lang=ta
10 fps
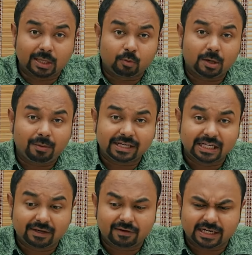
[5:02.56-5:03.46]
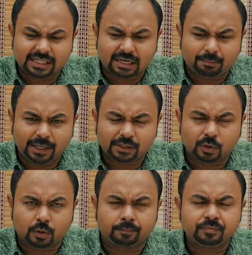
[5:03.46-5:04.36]
துக்க முகமாக இருக்கவில்லை என்று நாம்
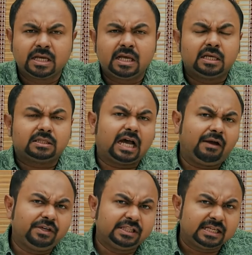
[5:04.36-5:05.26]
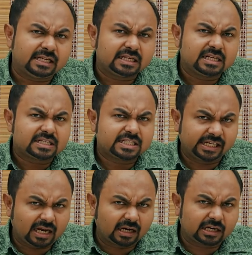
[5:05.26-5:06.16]
பார்க்கிறோம் தாவிது
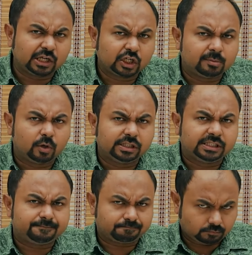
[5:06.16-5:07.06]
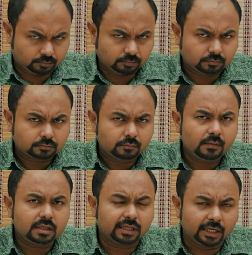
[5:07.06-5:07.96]
சிக்லாக்ல இருக்கும் பொழுது
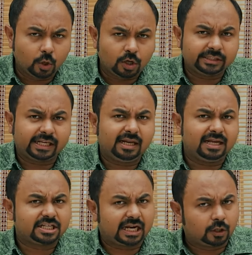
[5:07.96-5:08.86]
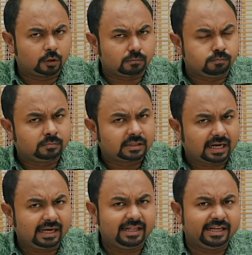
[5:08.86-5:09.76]
தன்னோடு இருந்த எல்லா ஜனங்களும்
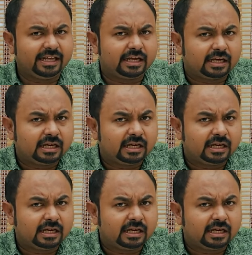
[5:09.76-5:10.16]
கல்லறிய